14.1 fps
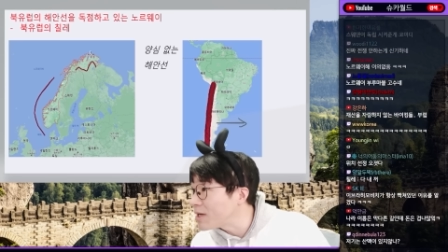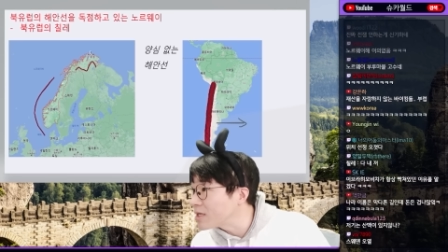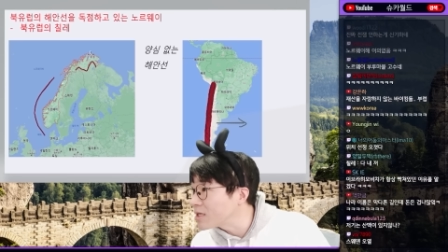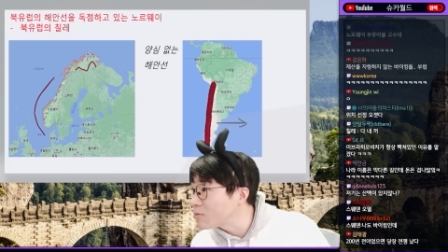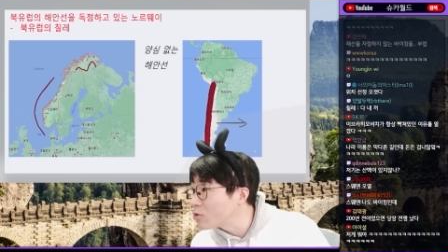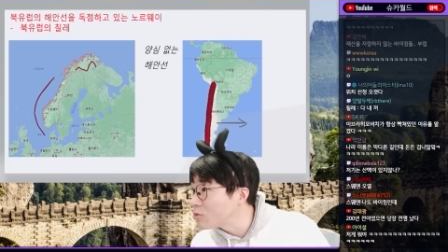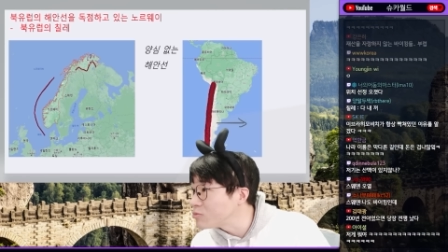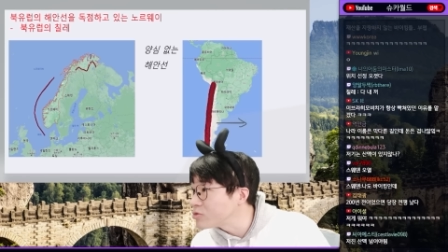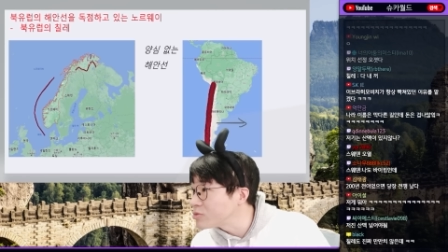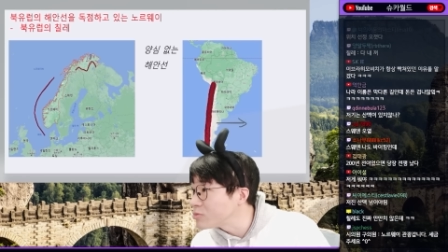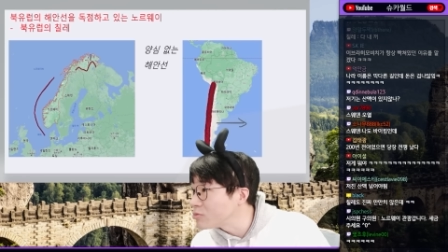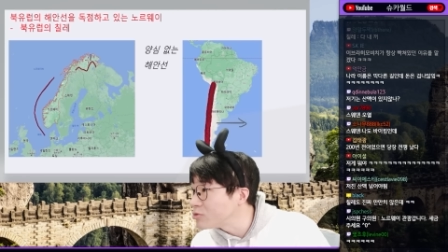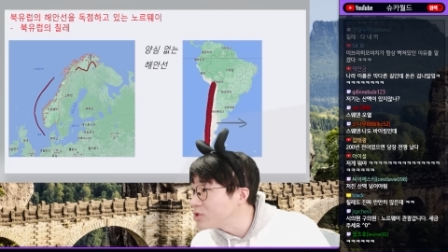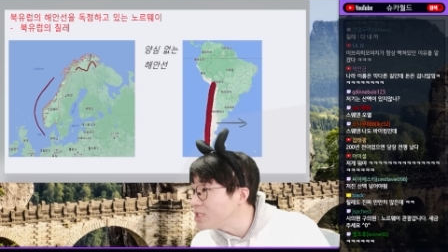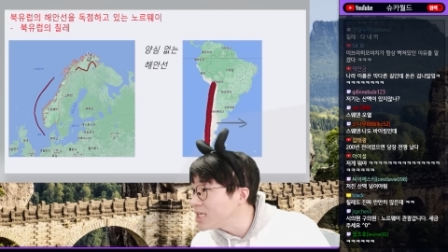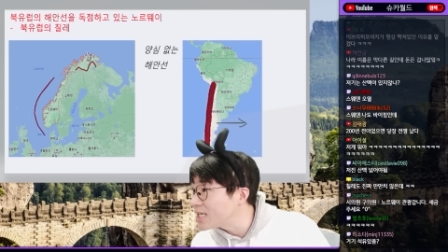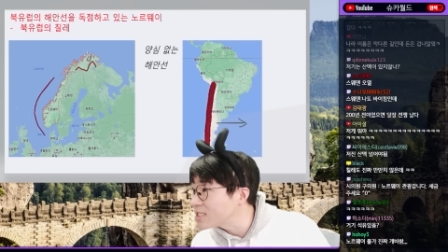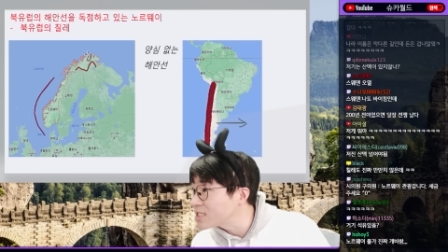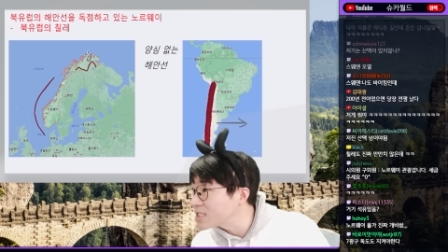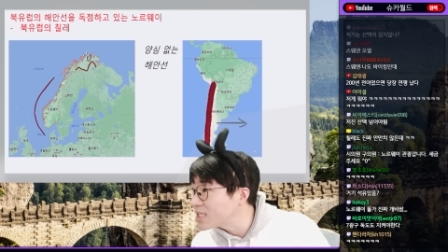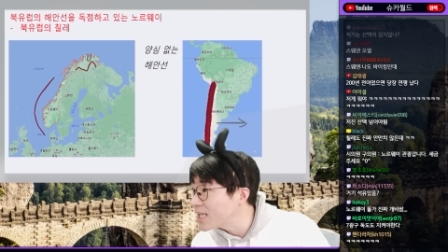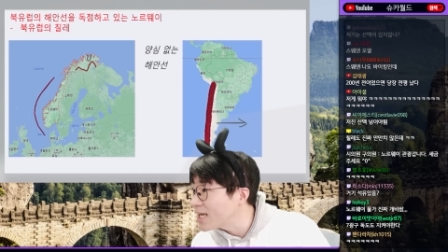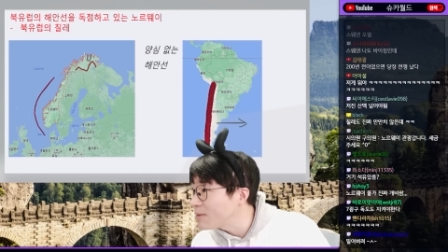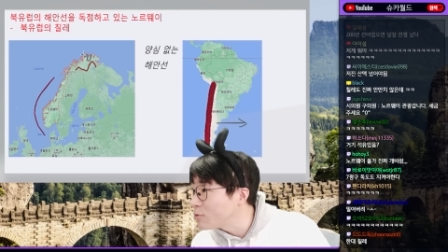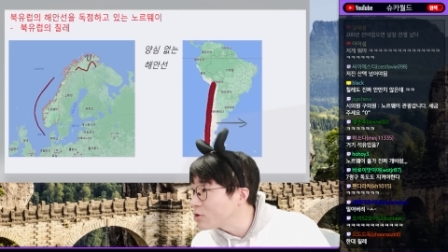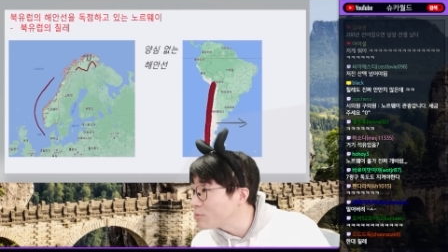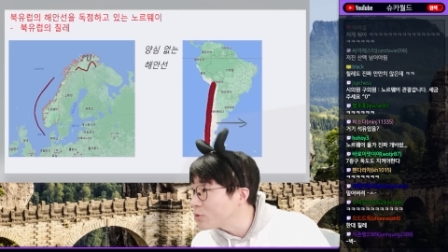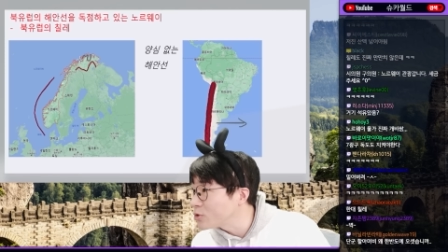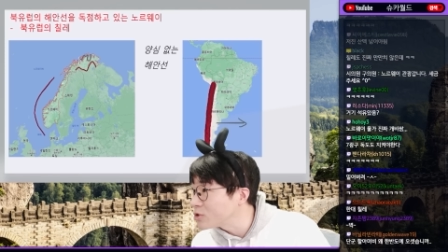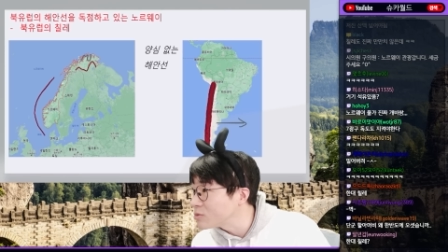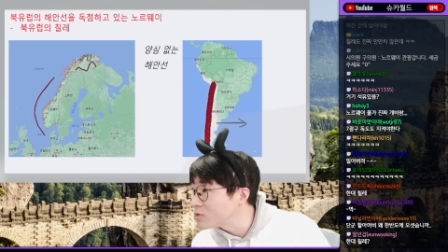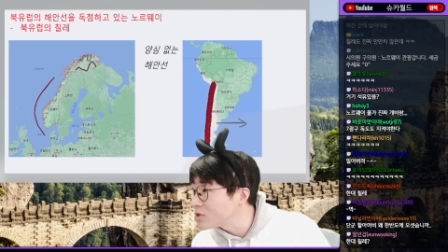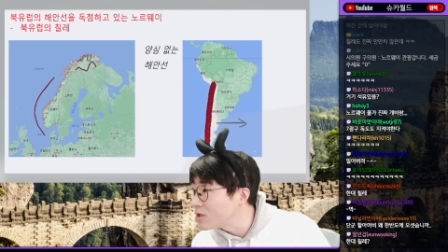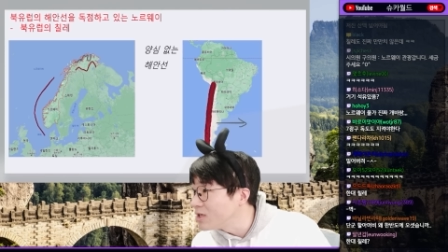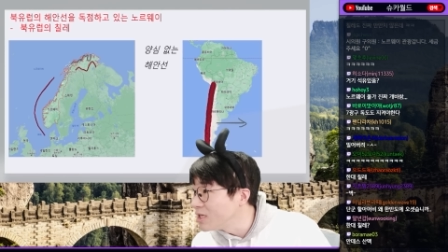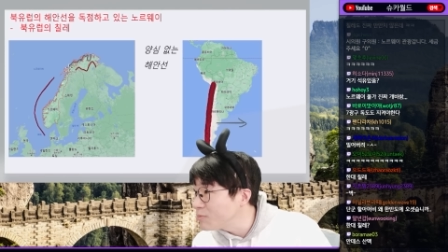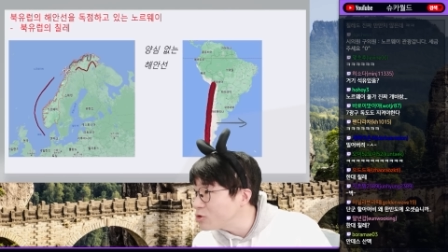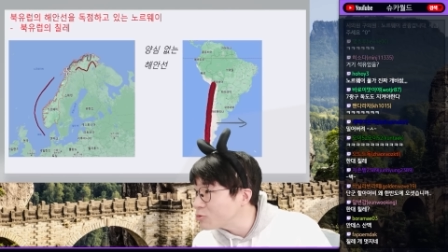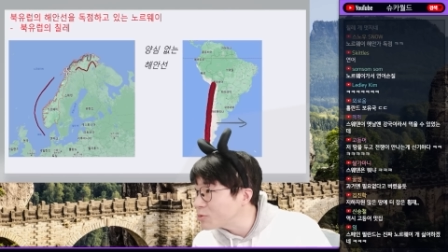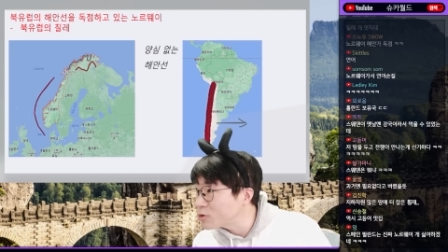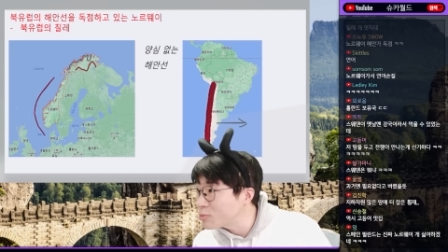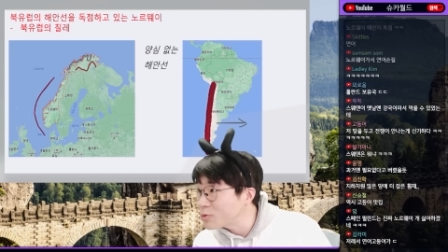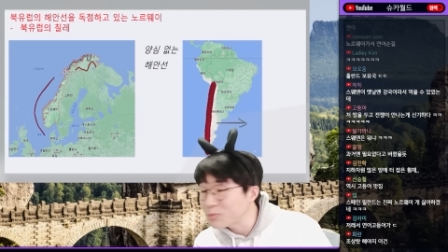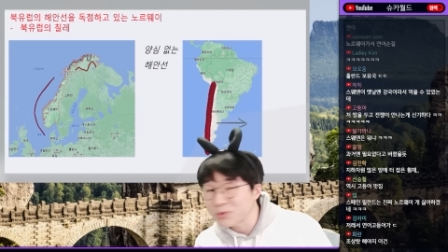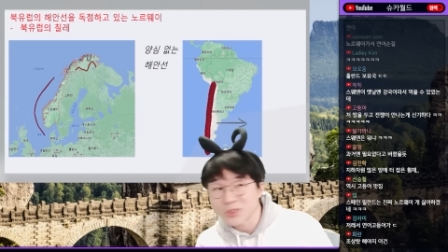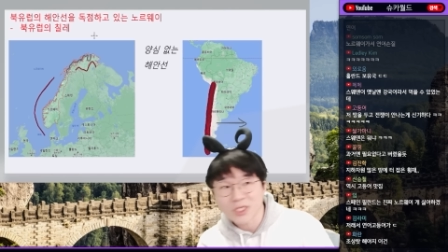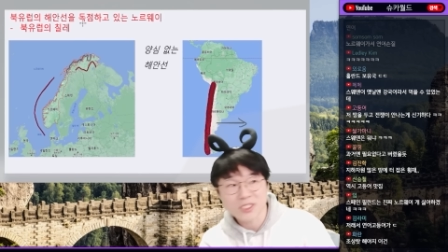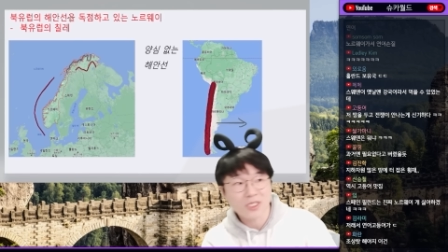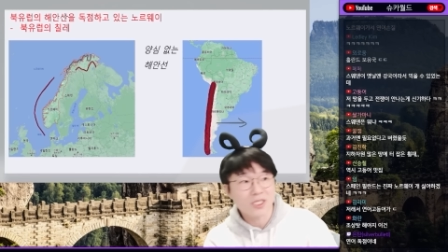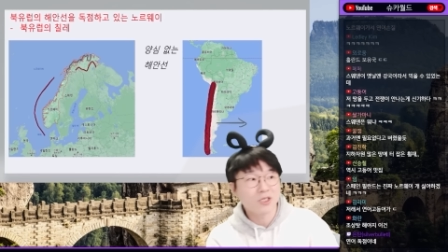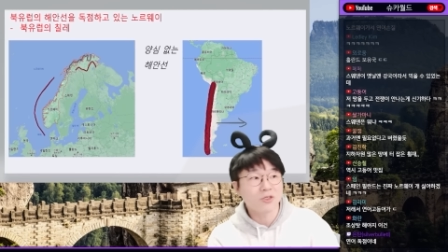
막 이렇게 뭐 무슨 뭐, 뭐 리아스 치케아뭐 이런 표현 쓰면서 삐죽삐죽삐죽삐죽해잖아.